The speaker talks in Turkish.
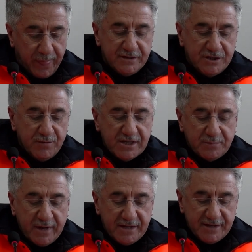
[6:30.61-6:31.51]

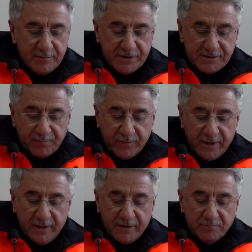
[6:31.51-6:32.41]
Sivas Belediyemiz
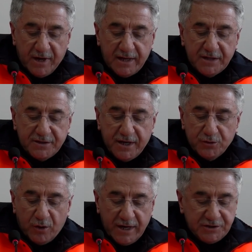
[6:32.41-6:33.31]

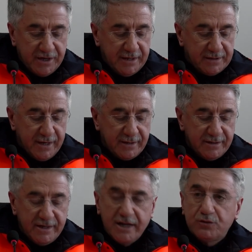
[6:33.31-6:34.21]
Malatya Doğanşehir'e
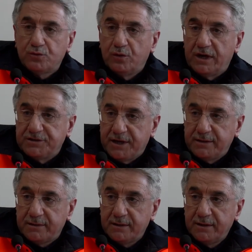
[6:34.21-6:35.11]
ilk ulaşan